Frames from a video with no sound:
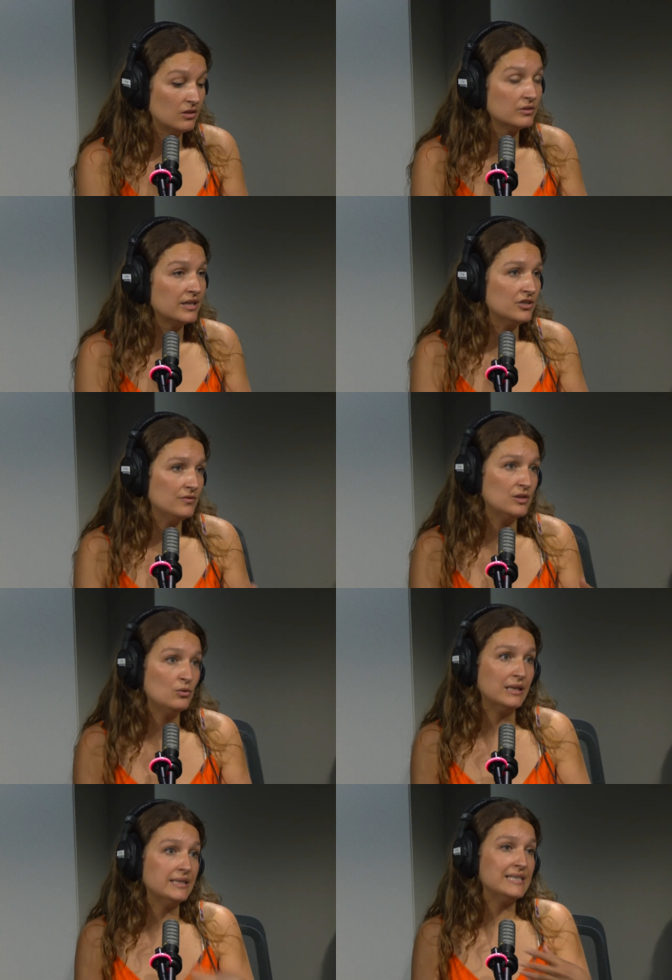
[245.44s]
un langage
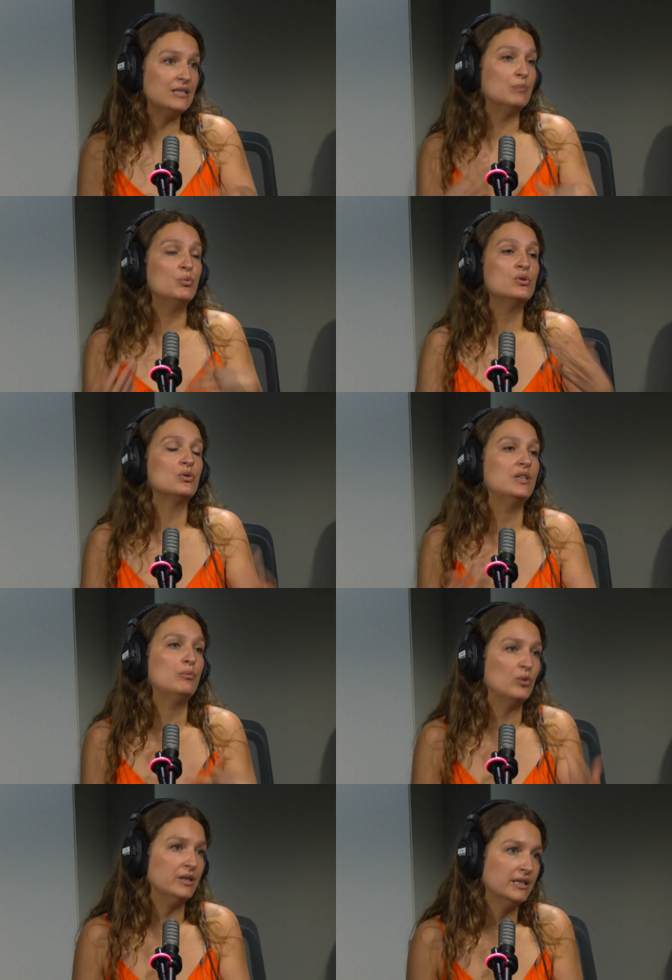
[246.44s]
visuel qui peut se
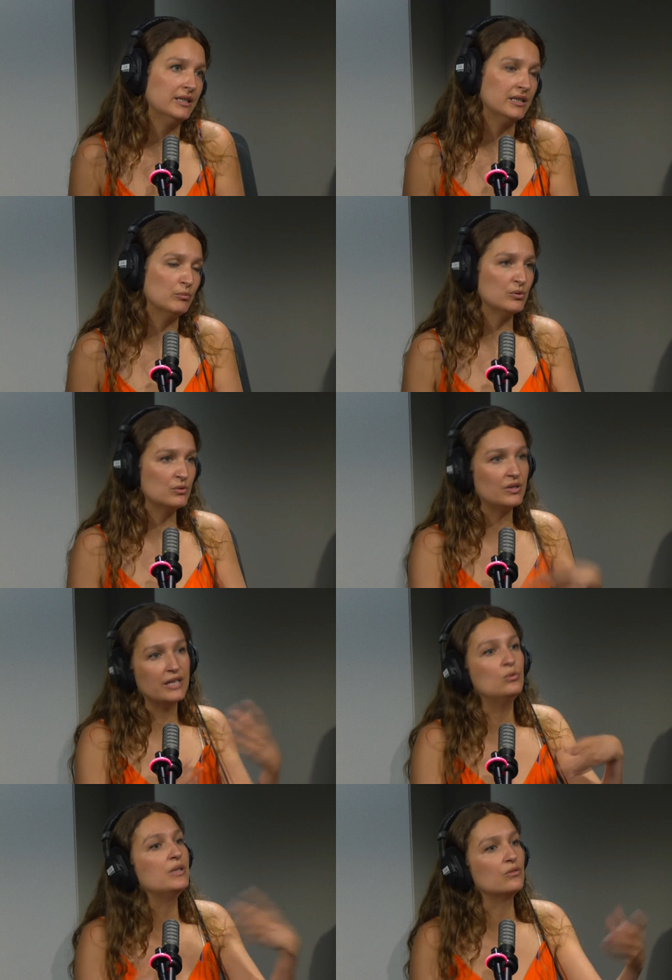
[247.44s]
déployer et qui peut se
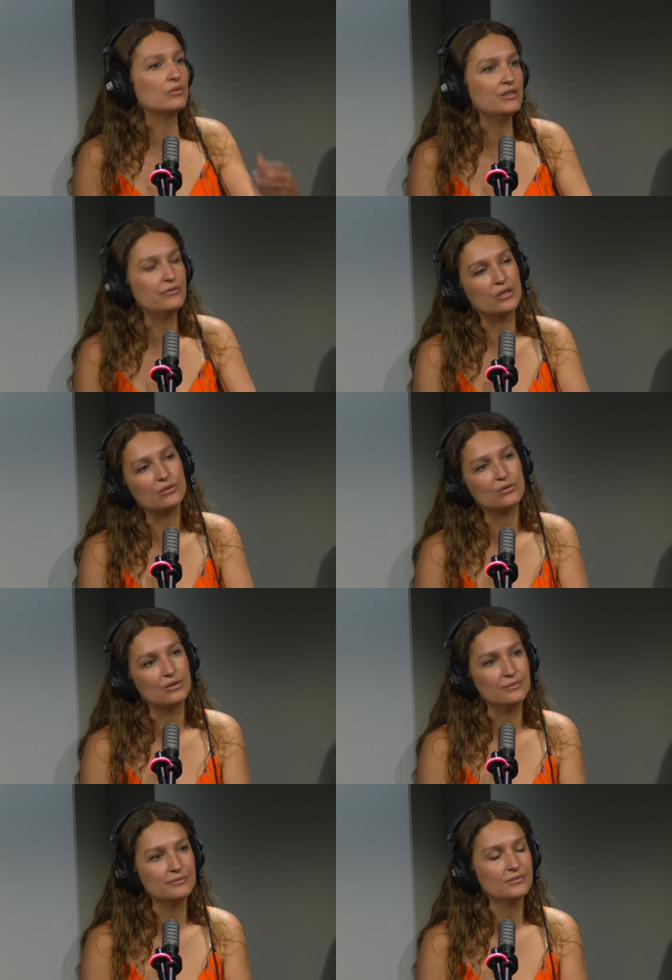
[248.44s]
traduire dans différentes euh,
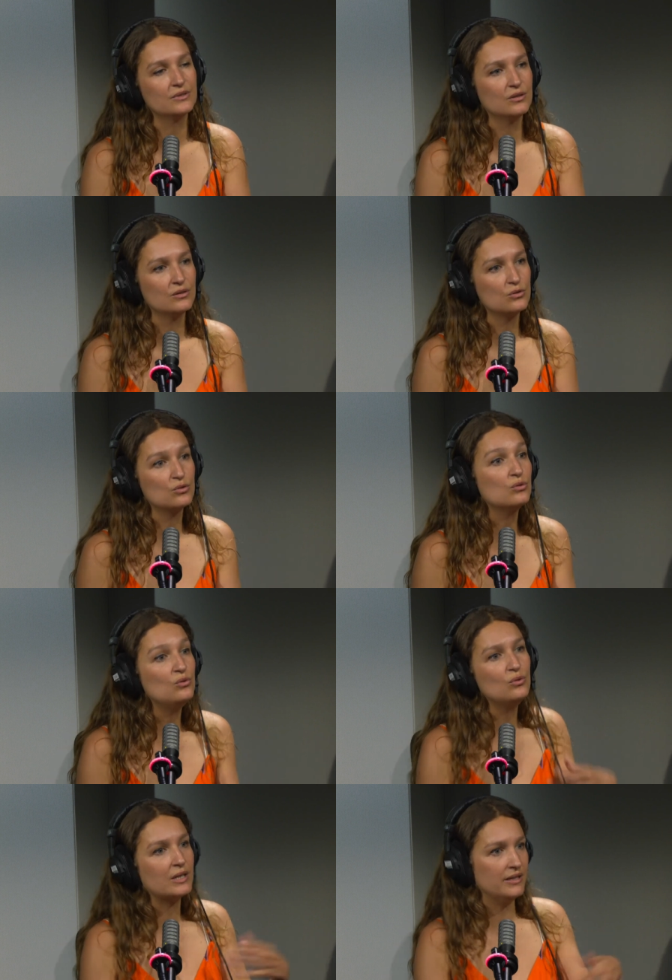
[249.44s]

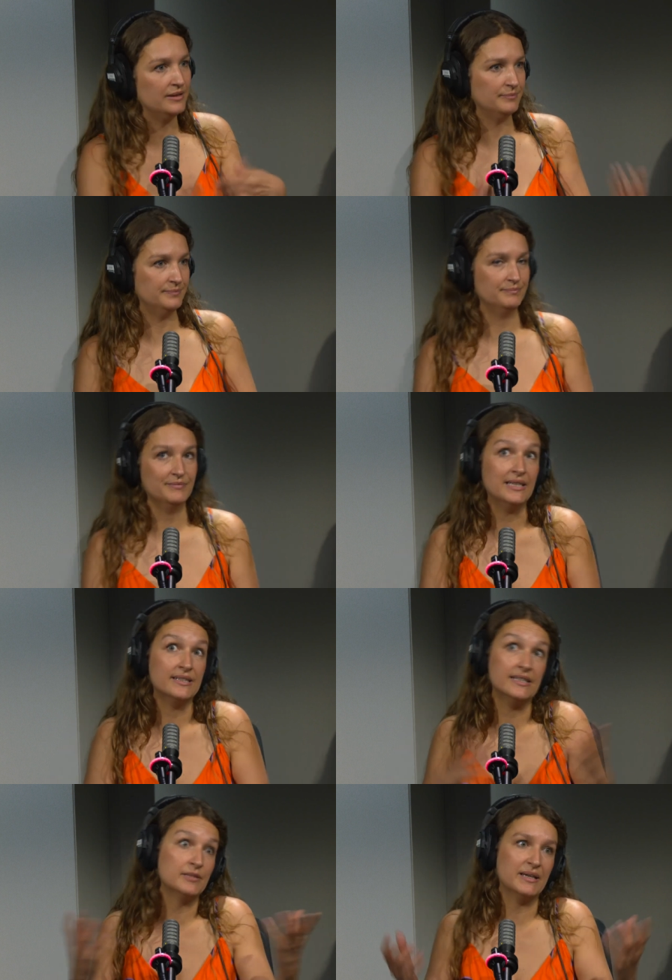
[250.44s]
structures euh, et,
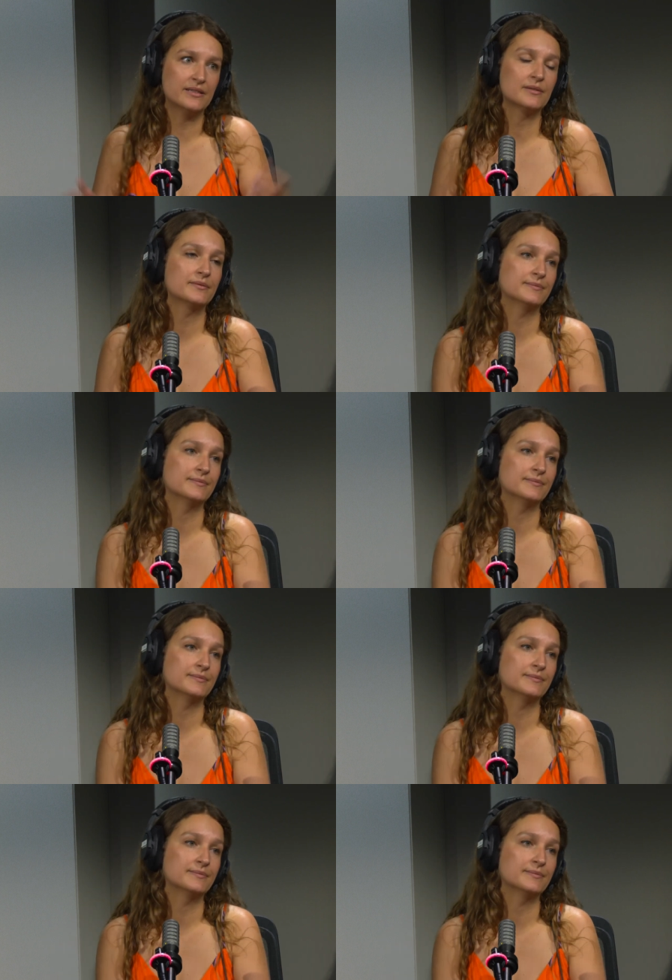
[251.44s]
espaces.